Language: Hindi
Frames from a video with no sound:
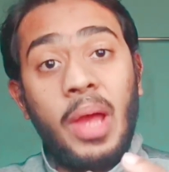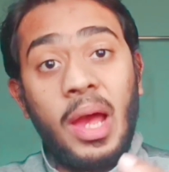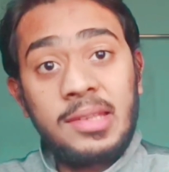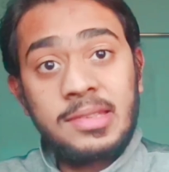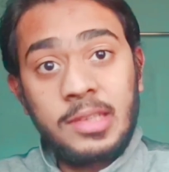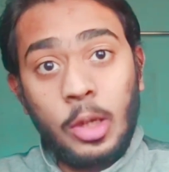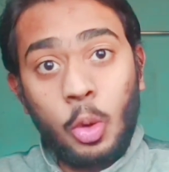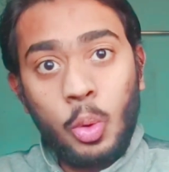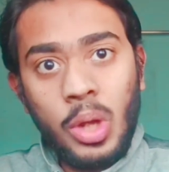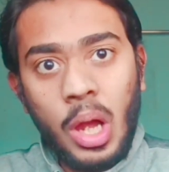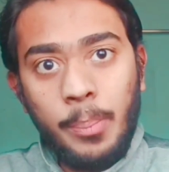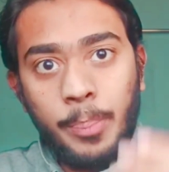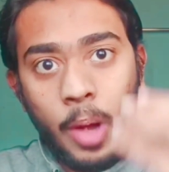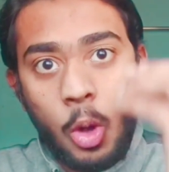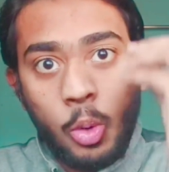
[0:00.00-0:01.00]
अभ्यास
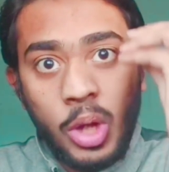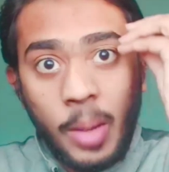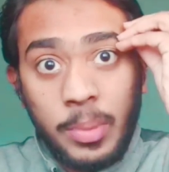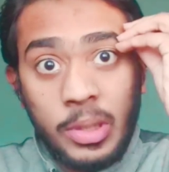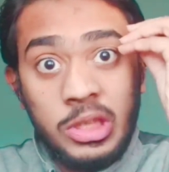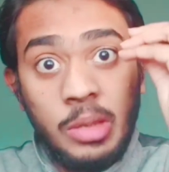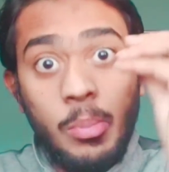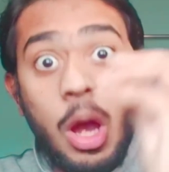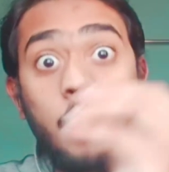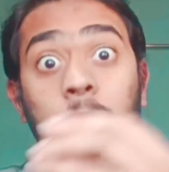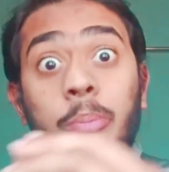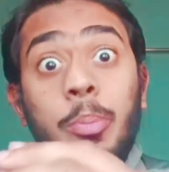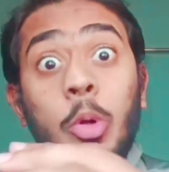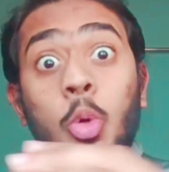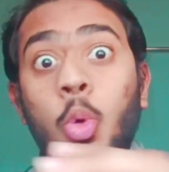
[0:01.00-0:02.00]
करोगे आप पाओगे आपके
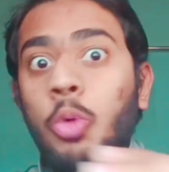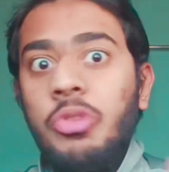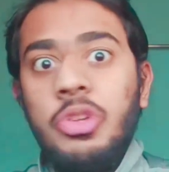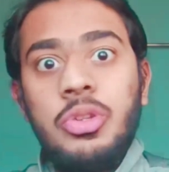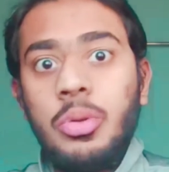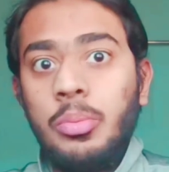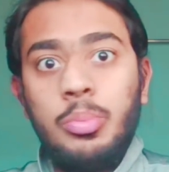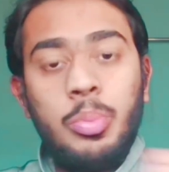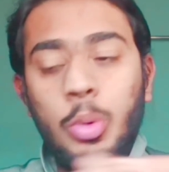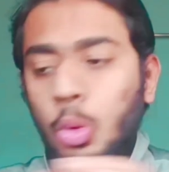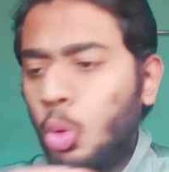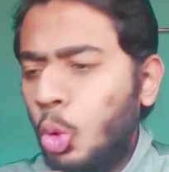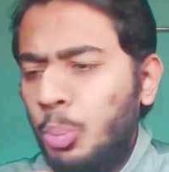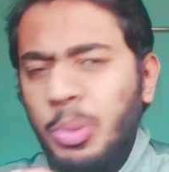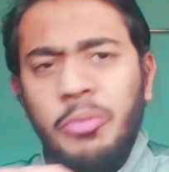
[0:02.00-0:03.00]
दिमाग में बिल्कुल
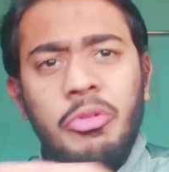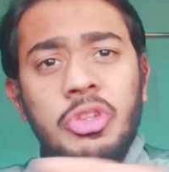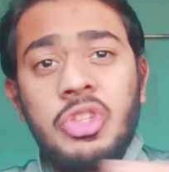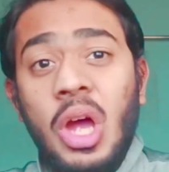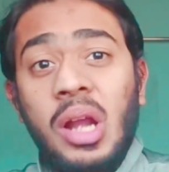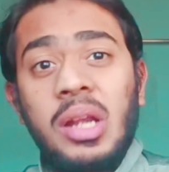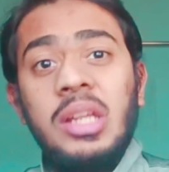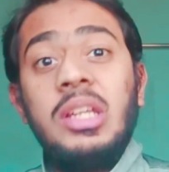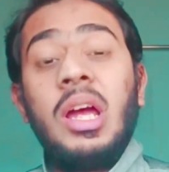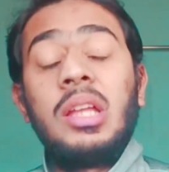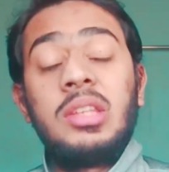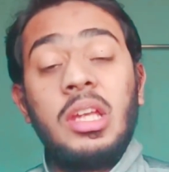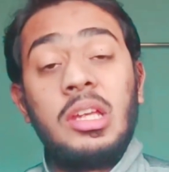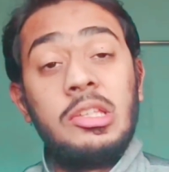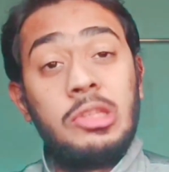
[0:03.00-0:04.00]
बिल्कुल भी विचार
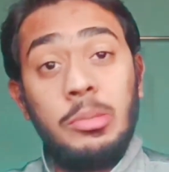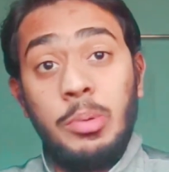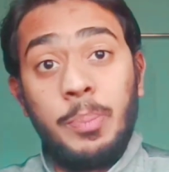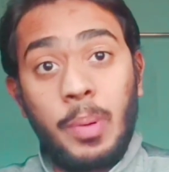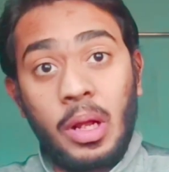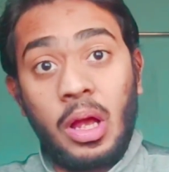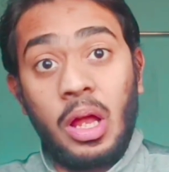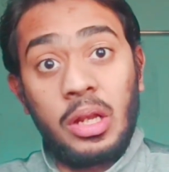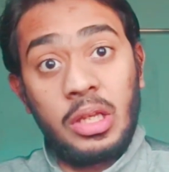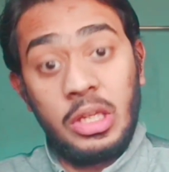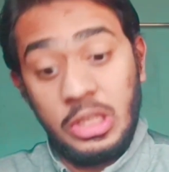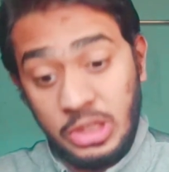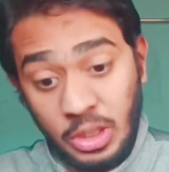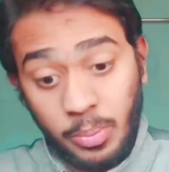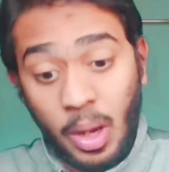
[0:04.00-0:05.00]
नहीं आते किसी भी
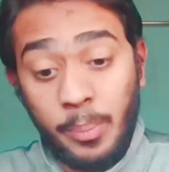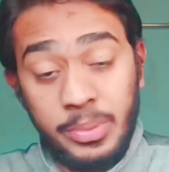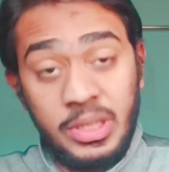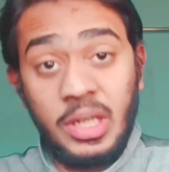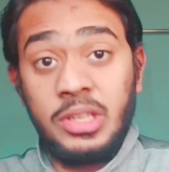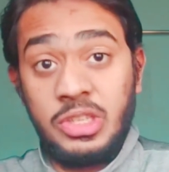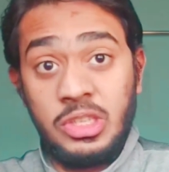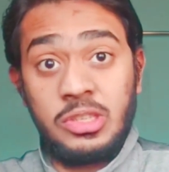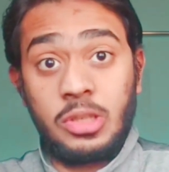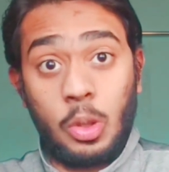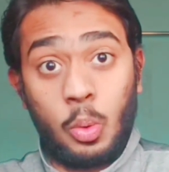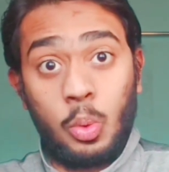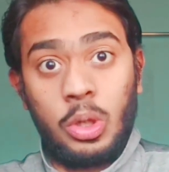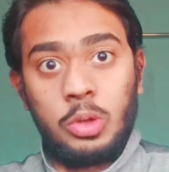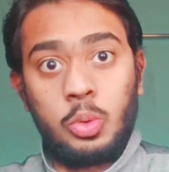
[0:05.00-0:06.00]
प्रकार के जब आप ये
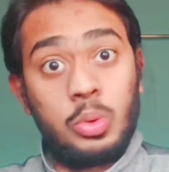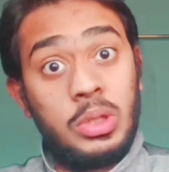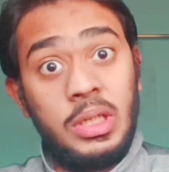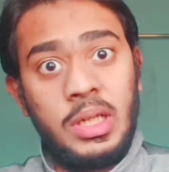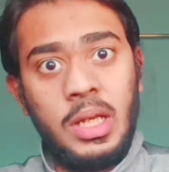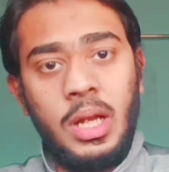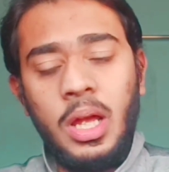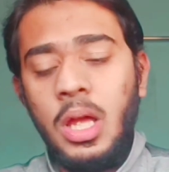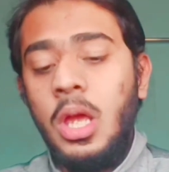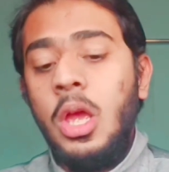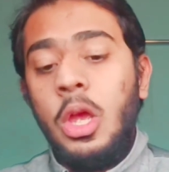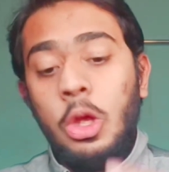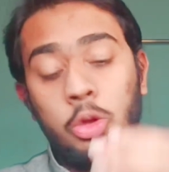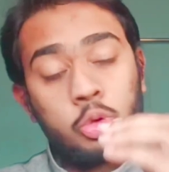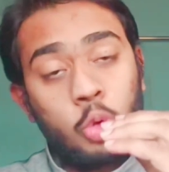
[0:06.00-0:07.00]
चीज करोगे तो ठीक है ना
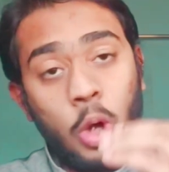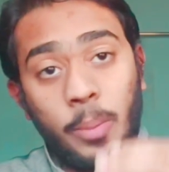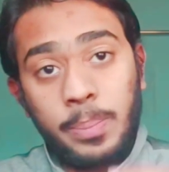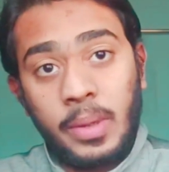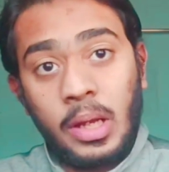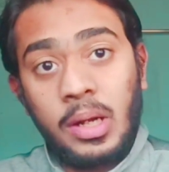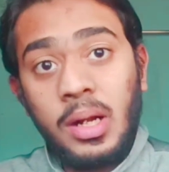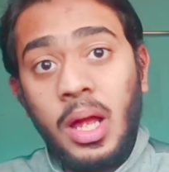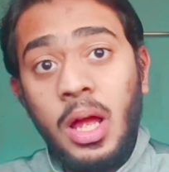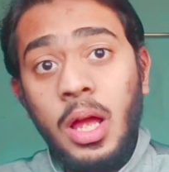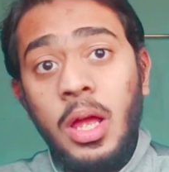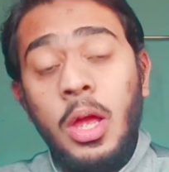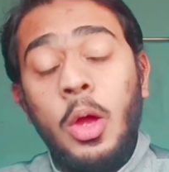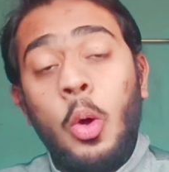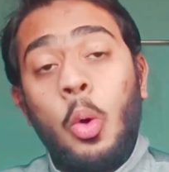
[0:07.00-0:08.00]
इसको आप
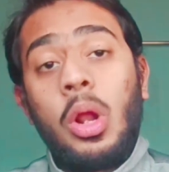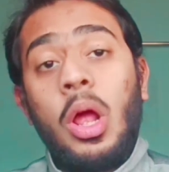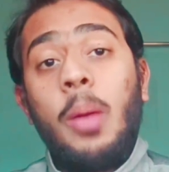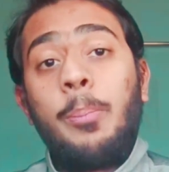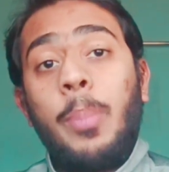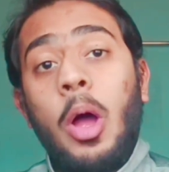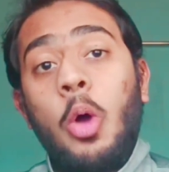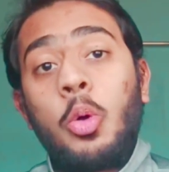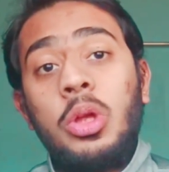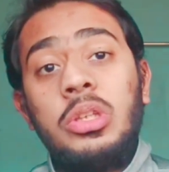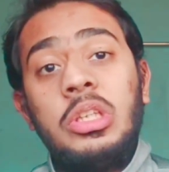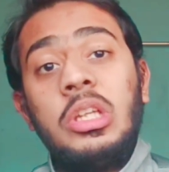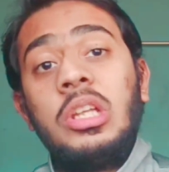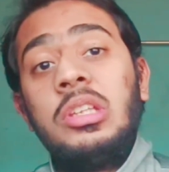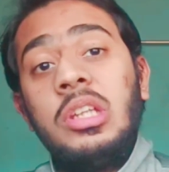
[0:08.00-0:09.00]
करना और आप
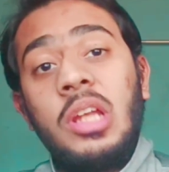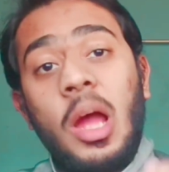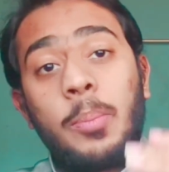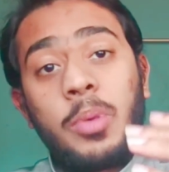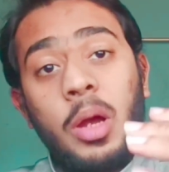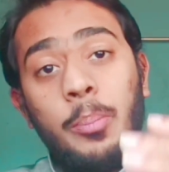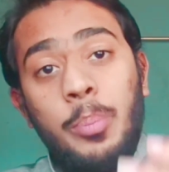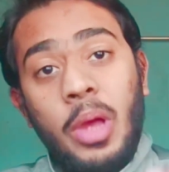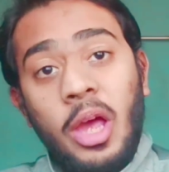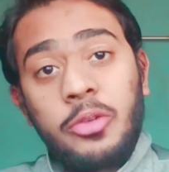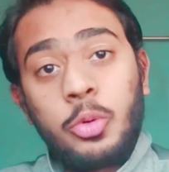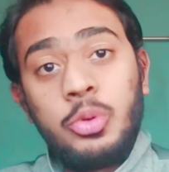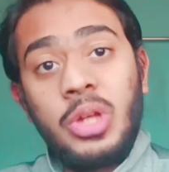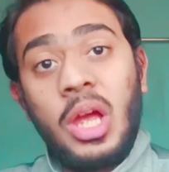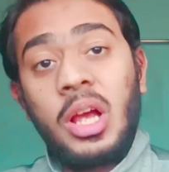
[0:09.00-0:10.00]
पाओगे धीरे धीरे आपका
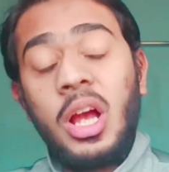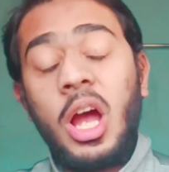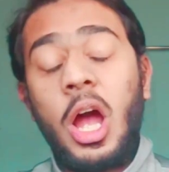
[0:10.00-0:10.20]
अभ्यास हो